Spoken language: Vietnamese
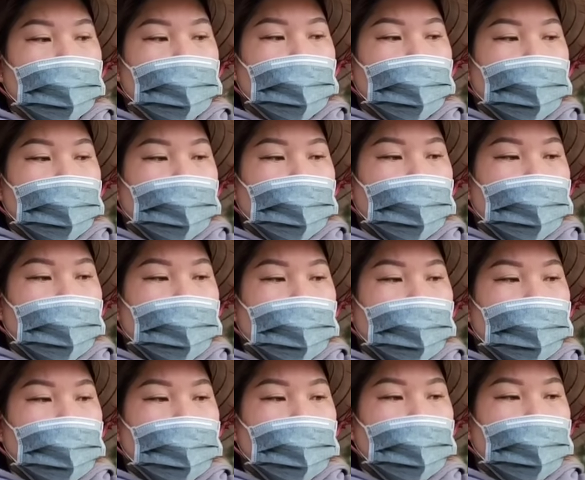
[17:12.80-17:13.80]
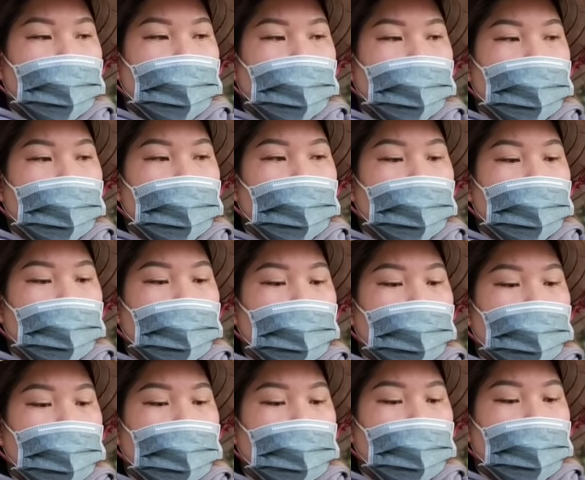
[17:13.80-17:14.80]
rất là vô lý luôn thì bây
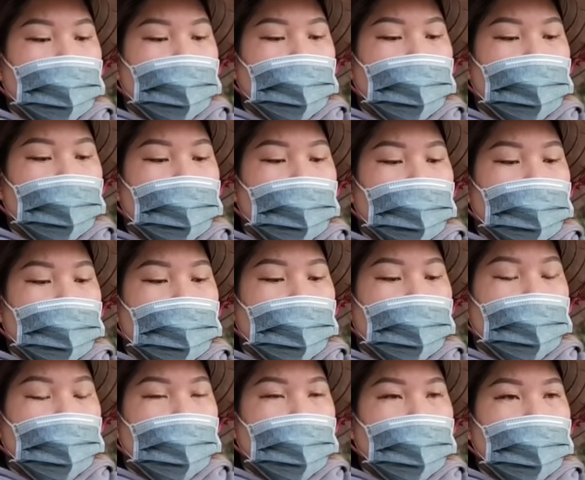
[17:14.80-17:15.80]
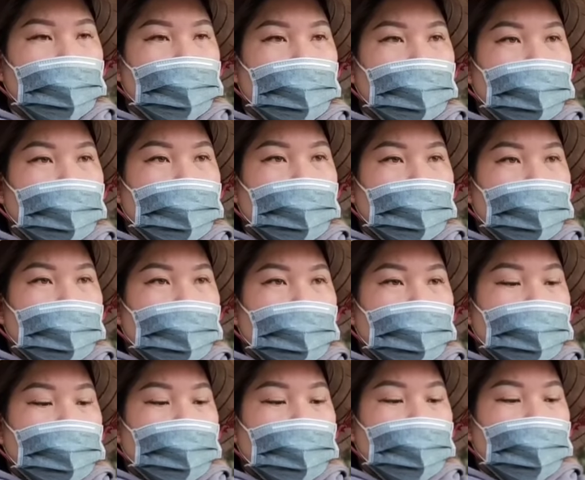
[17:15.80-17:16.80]
giờ nó chung ra là chỗ cái à, nhà
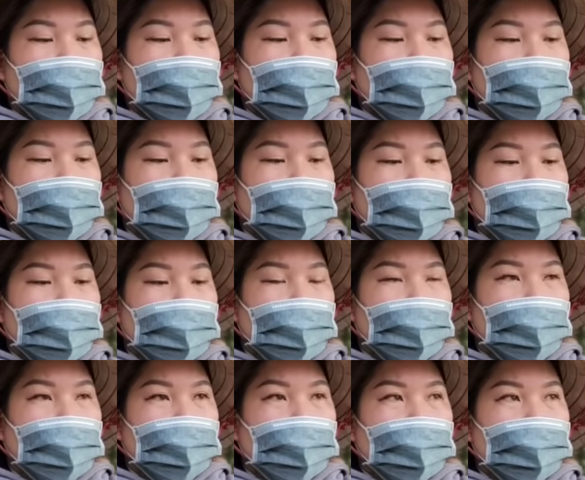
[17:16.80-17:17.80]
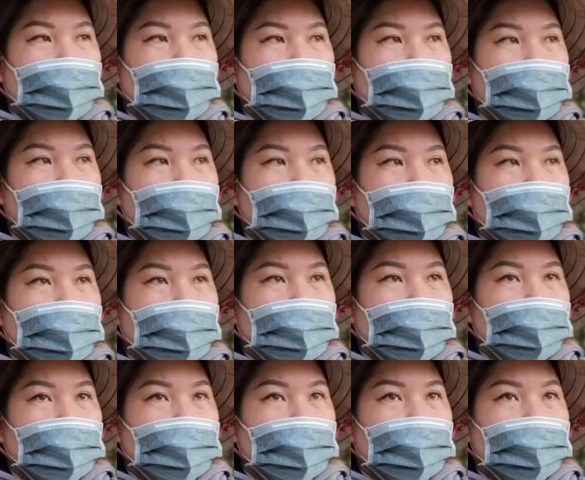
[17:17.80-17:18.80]
nghỉ đó thì em cứ an tâm đi
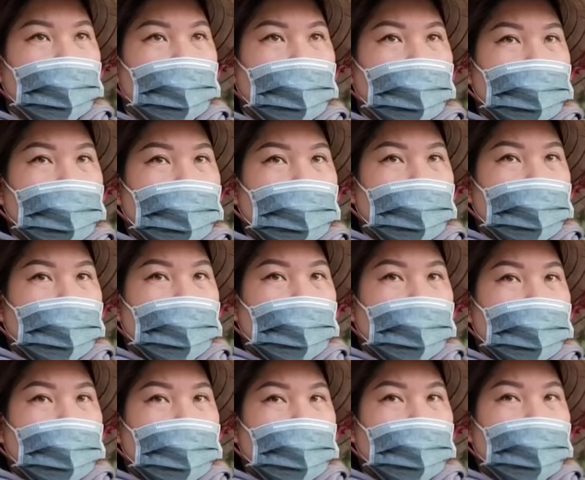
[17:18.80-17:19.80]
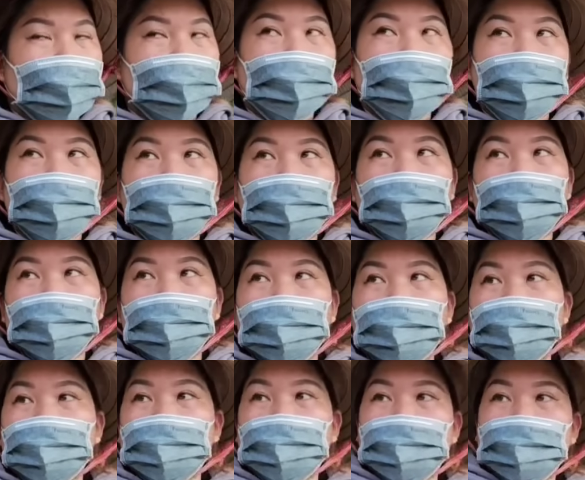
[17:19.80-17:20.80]
em cứ ở bao nhiêu ngày á lụ
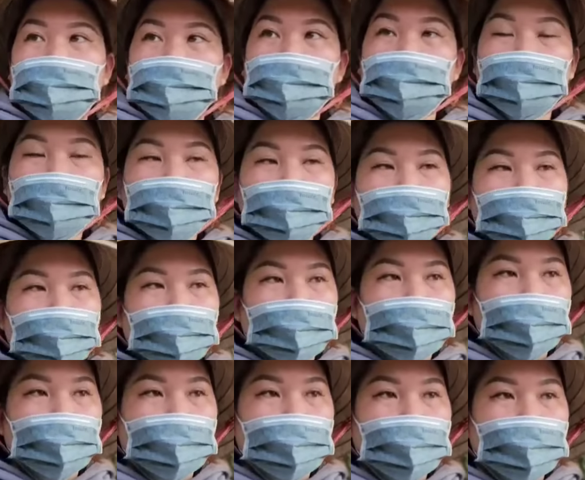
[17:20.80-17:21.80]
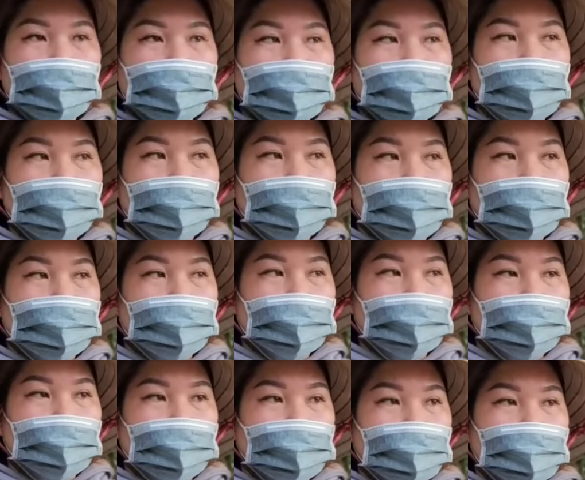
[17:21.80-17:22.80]
tụi, tụi anh trả tiền bấy nhiêu ngày
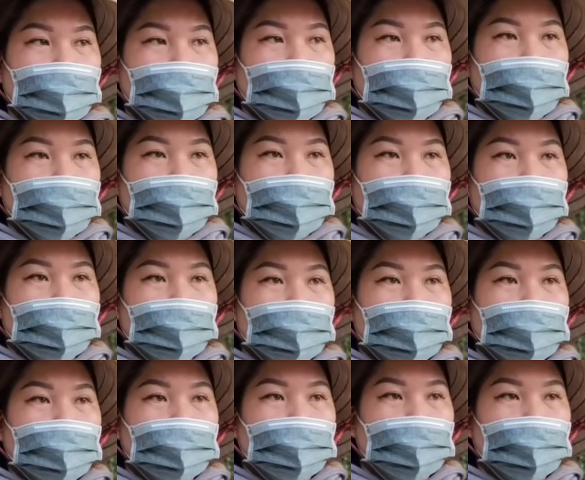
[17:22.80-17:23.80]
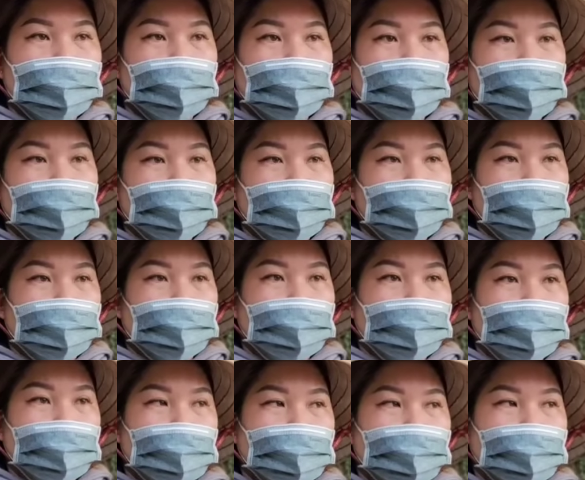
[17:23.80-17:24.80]
rồi nếu mà em không thích ở đó em muốn ở
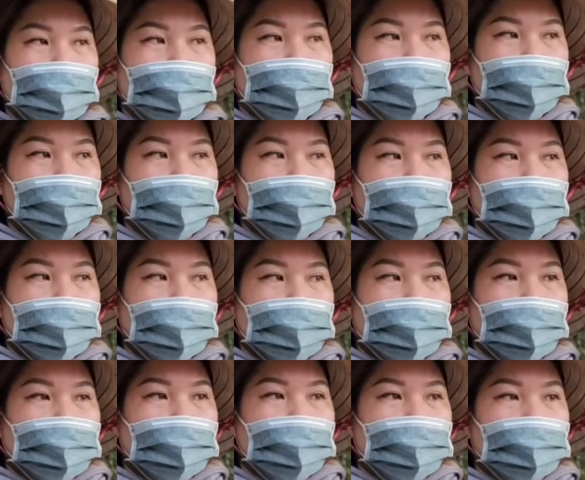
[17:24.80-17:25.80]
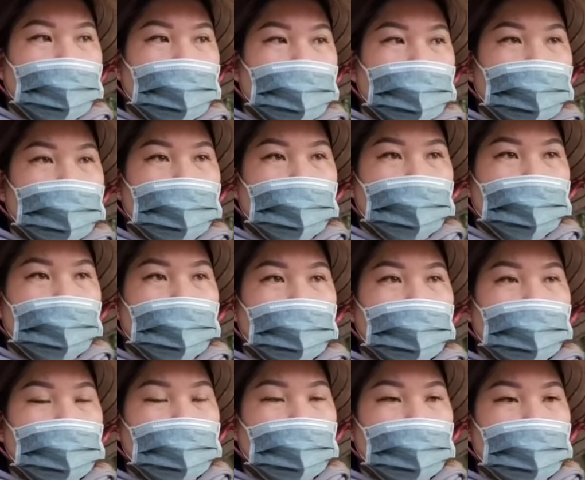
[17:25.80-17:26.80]
nhà trọ thì tụi anh sẽ
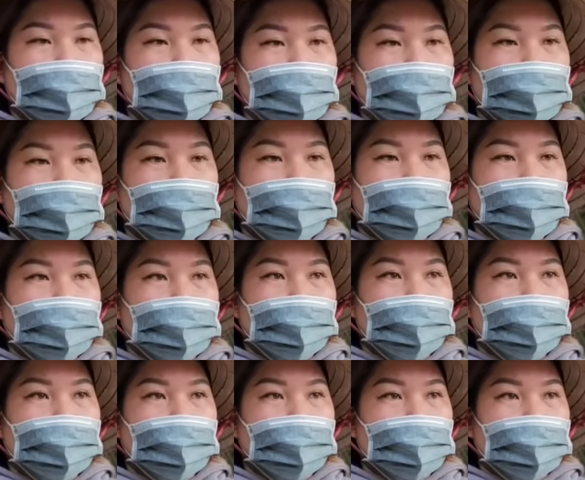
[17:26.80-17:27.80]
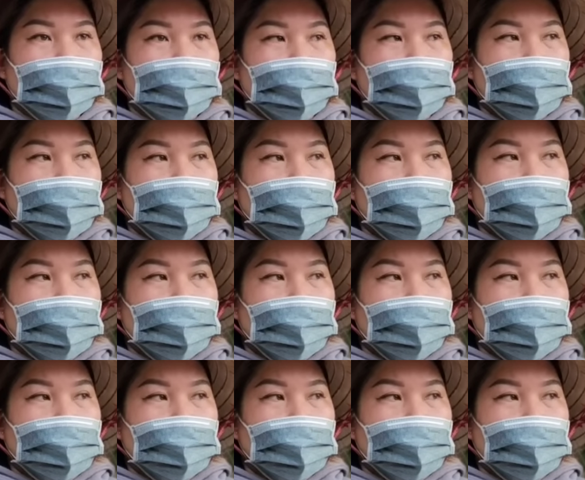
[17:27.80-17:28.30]
kiếm phòng mướn nhà trọ cho em